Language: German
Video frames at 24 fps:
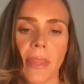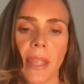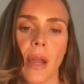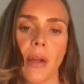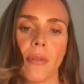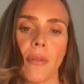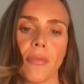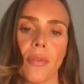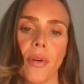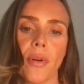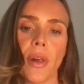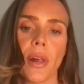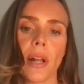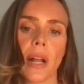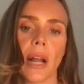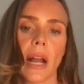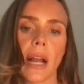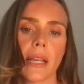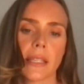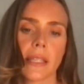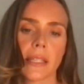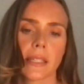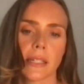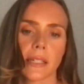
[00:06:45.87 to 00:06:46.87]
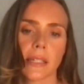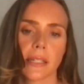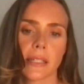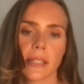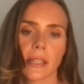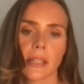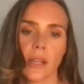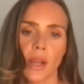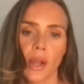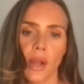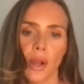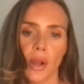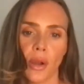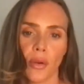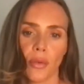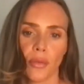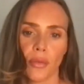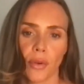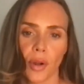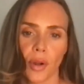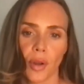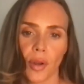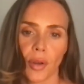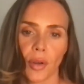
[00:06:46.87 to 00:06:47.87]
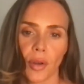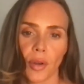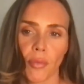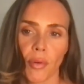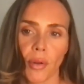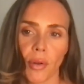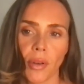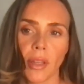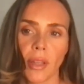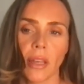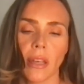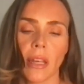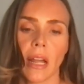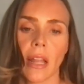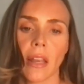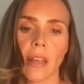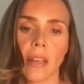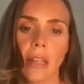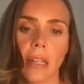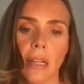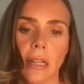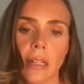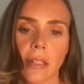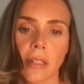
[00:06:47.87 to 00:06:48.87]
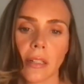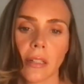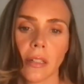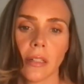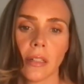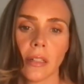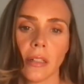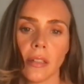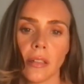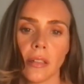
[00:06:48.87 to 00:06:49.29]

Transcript: der erfolgreich ist von, von den anderen?